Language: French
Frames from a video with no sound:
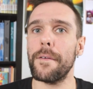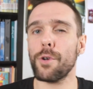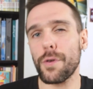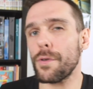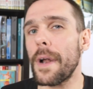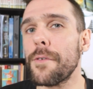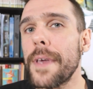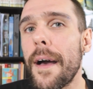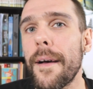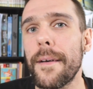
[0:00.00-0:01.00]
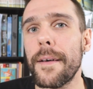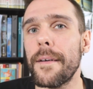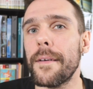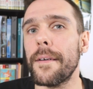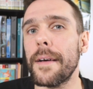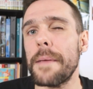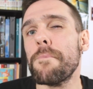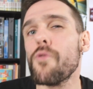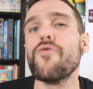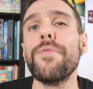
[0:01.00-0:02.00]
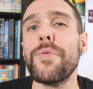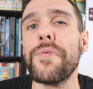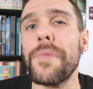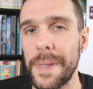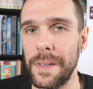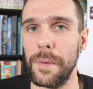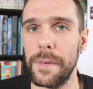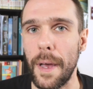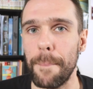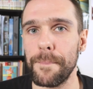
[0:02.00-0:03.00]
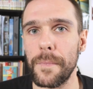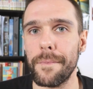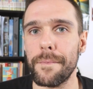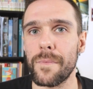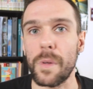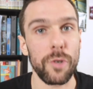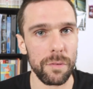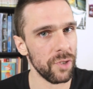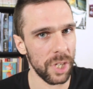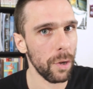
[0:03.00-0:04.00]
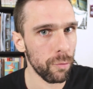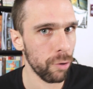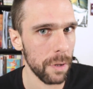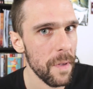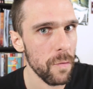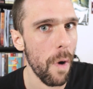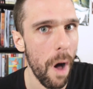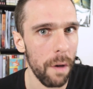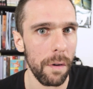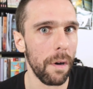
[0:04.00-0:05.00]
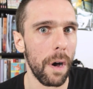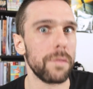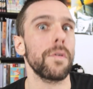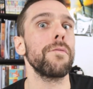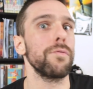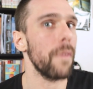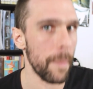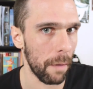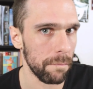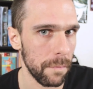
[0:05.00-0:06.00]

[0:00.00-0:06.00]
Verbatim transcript: Ursula Le Guin est beaucoup plus fine que ça. Eh j'adore toujours Damasio, hein, rassurez-vous, tout va bien.